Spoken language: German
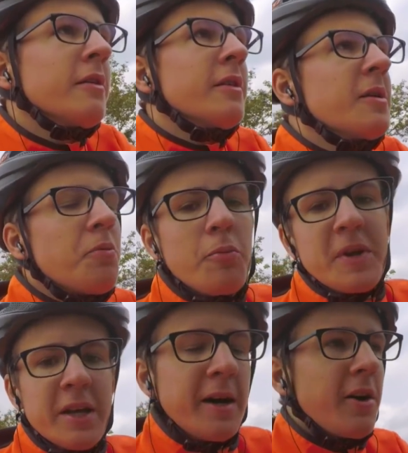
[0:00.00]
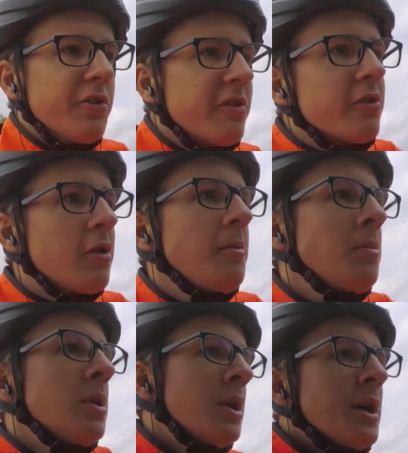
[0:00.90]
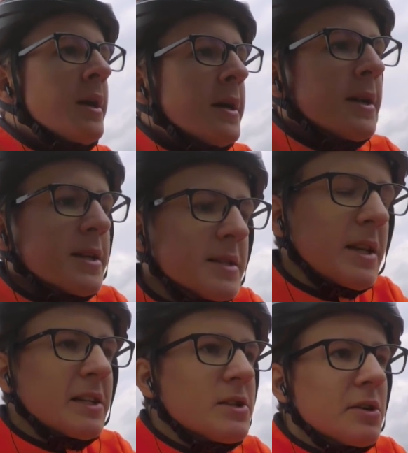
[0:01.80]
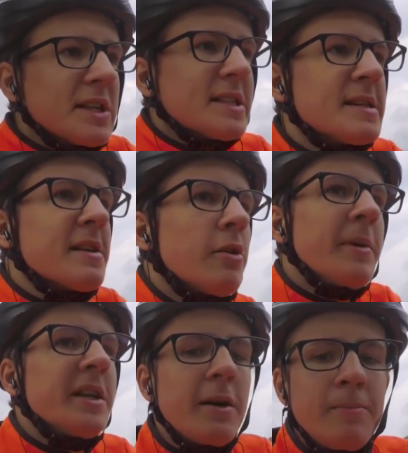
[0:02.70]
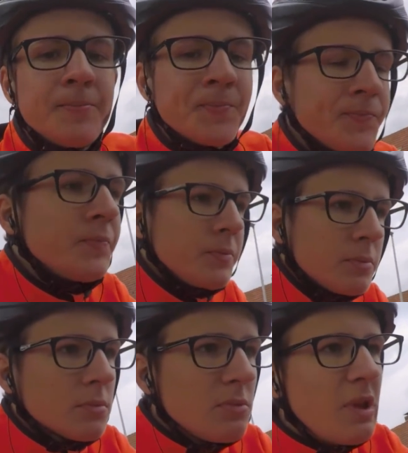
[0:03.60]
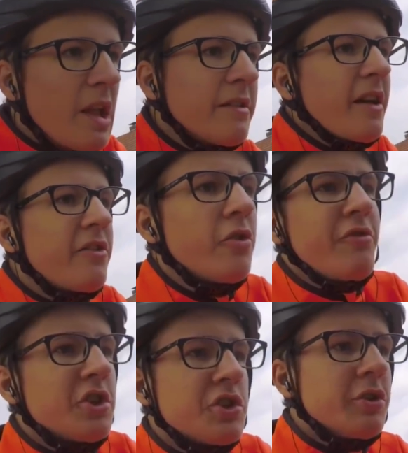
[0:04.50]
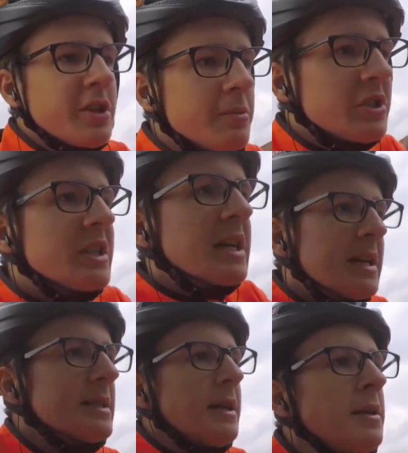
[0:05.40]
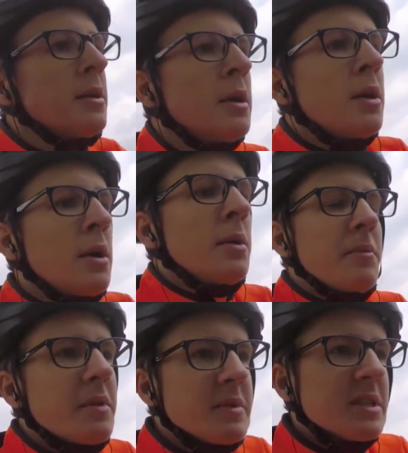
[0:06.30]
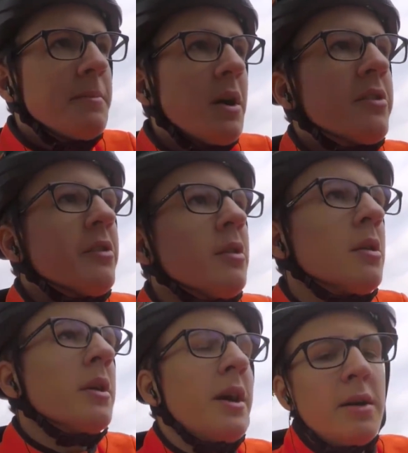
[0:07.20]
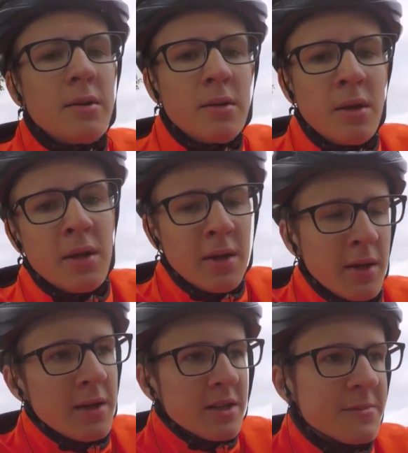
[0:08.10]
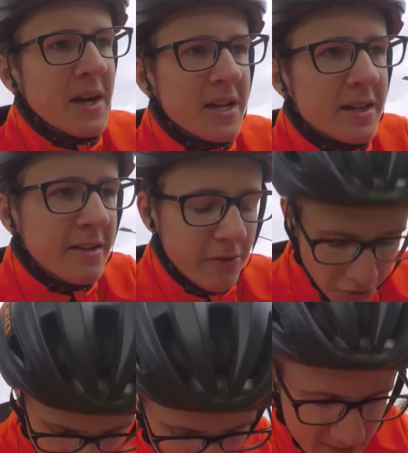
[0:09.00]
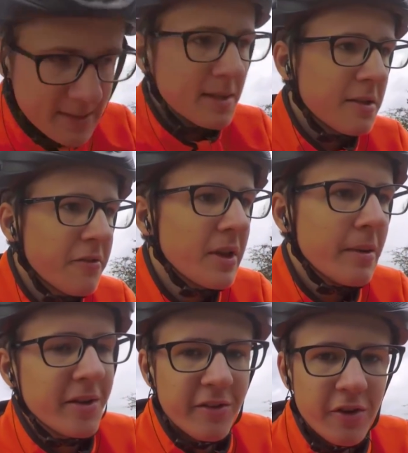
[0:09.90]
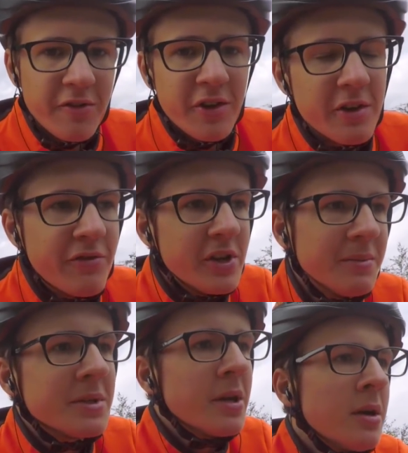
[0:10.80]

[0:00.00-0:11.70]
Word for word: Ich probiere nach Hause zu kommen. Das sind jetzt noch 60 Kilometer. Das heißt, so in vier Stündchen müsste ich da sein. Mit ein bisschen Pause. Ja, es macht gerade nicht so Spaß. Deswegen habe ich jetzt auch nicht viel gefilmt.